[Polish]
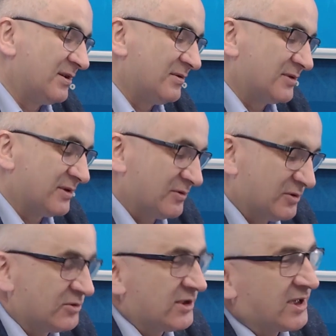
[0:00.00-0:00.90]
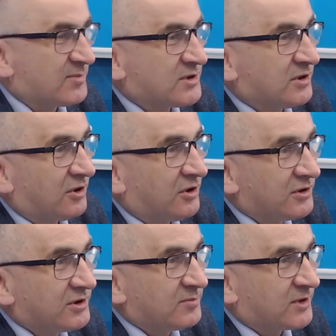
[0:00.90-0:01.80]
są studia na
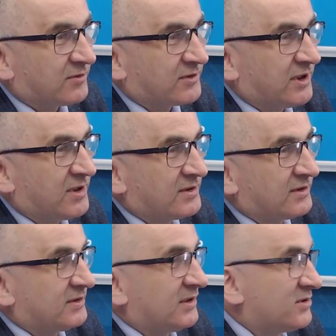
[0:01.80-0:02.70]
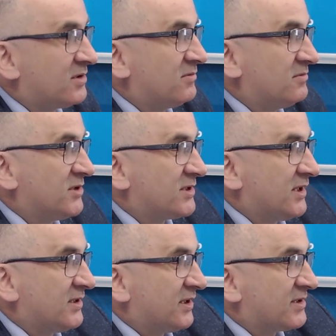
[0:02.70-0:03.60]
psychologii, prawda? Też są ludzie
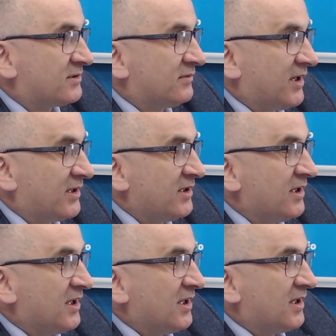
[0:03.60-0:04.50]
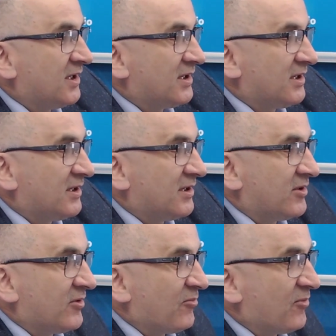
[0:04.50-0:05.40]
zainteresowani
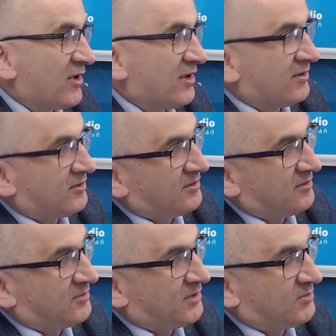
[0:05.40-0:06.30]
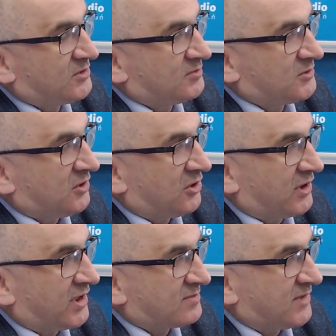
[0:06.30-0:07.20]
E, e, psychologia
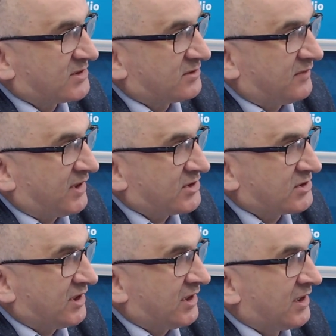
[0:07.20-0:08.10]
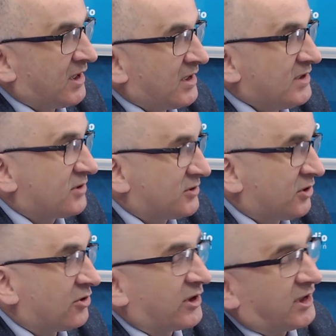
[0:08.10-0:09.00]
jest bardzo ważna i
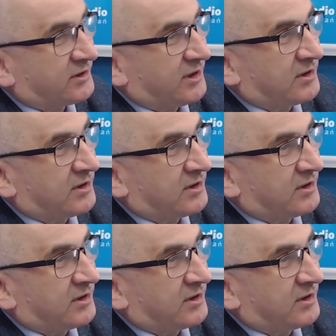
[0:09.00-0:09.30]
socjologia, tak?